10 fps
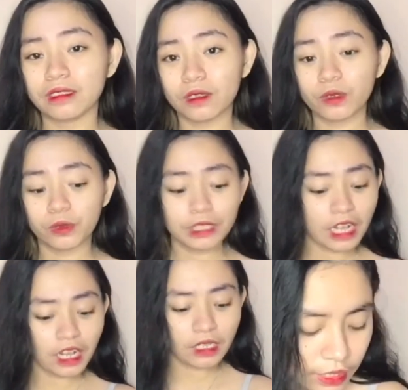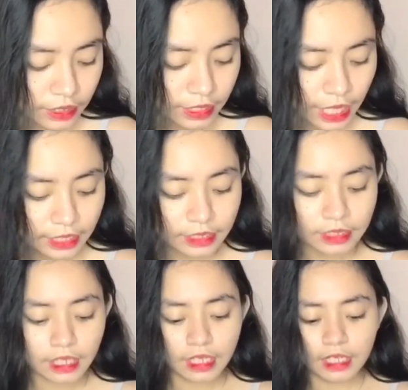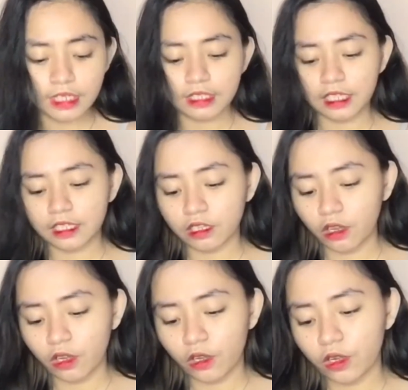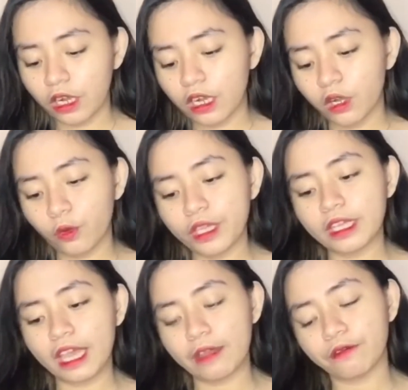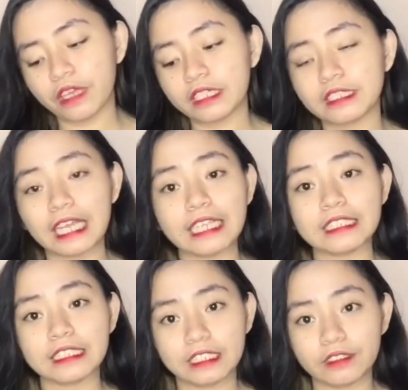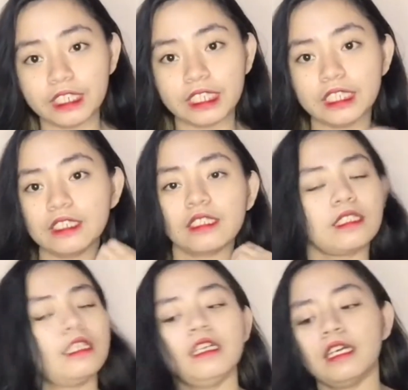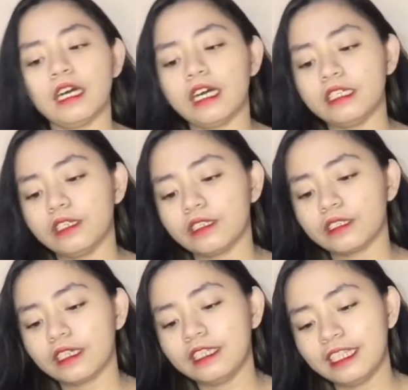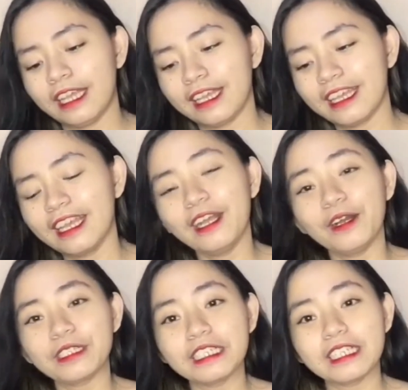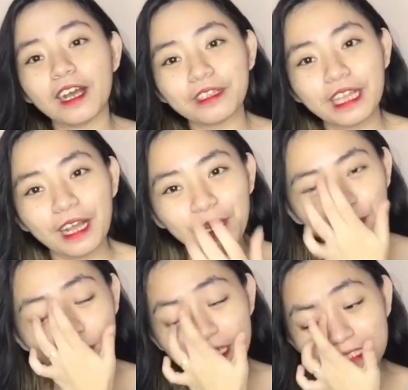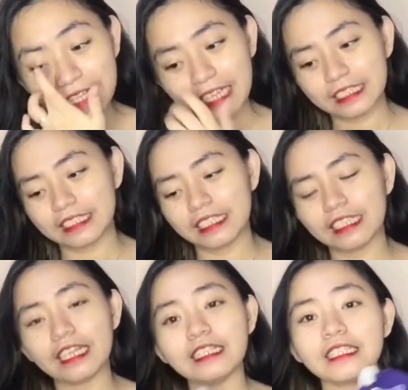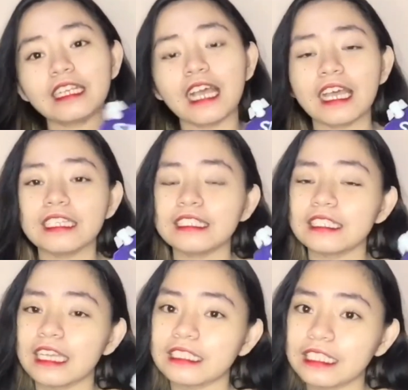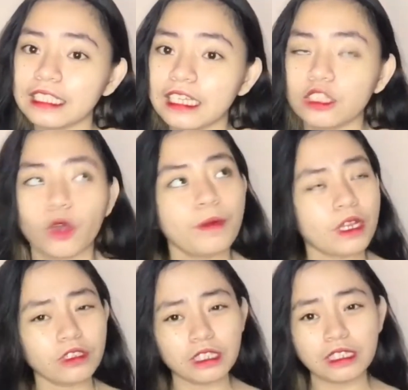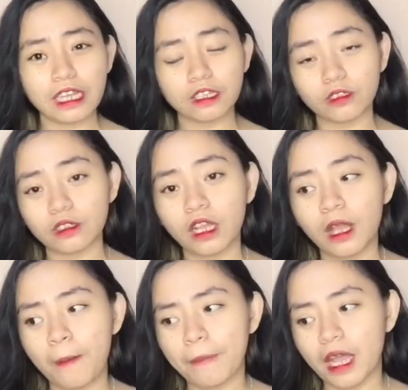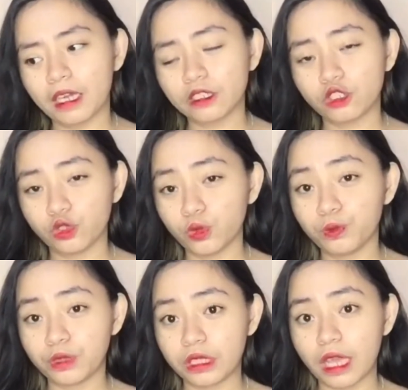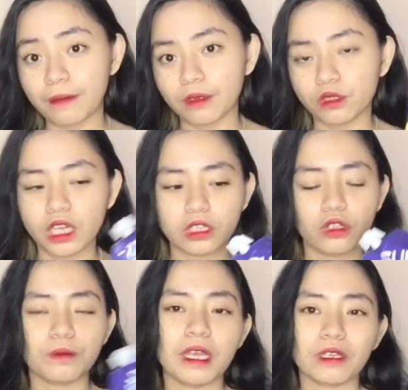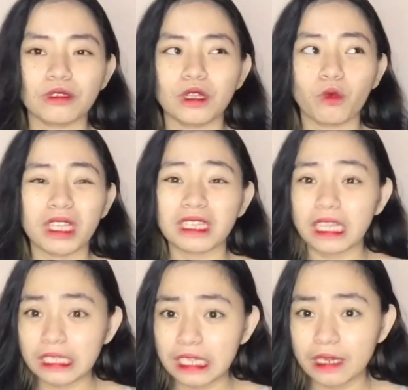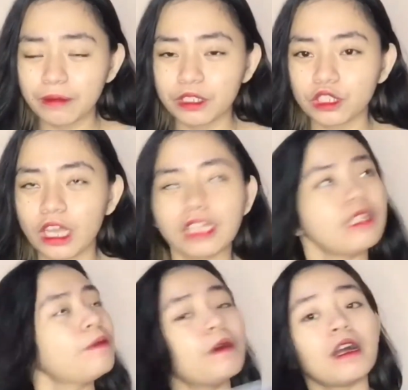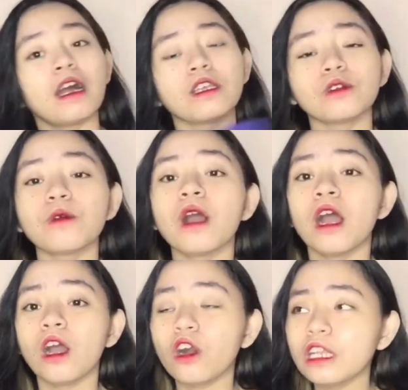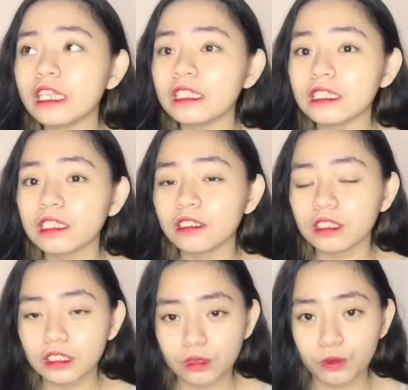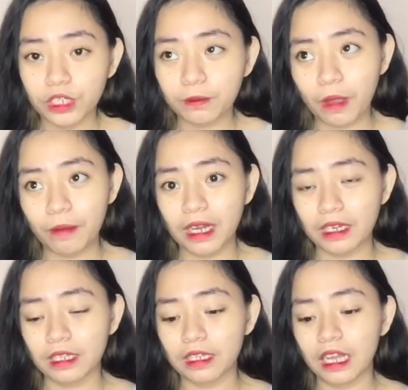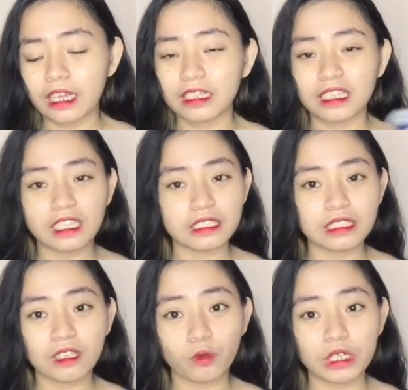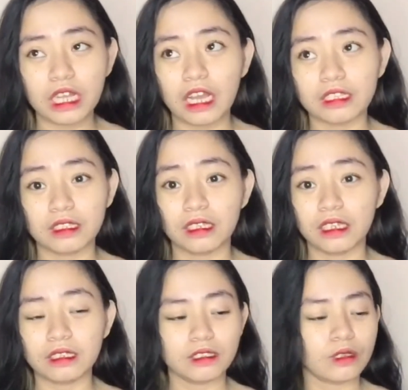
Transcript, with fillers: So, yeah. Next is itong Quick FX Sunscreen. Ayun, kasi hindi na ako nakakapag-sunscreen. And guys, 99 to. Meron din netong parang tube type, yung ganun. Meron din, 199 naman siya. Eh, di ba nga, yung haul natin na to is worth 500 lang and less than 100.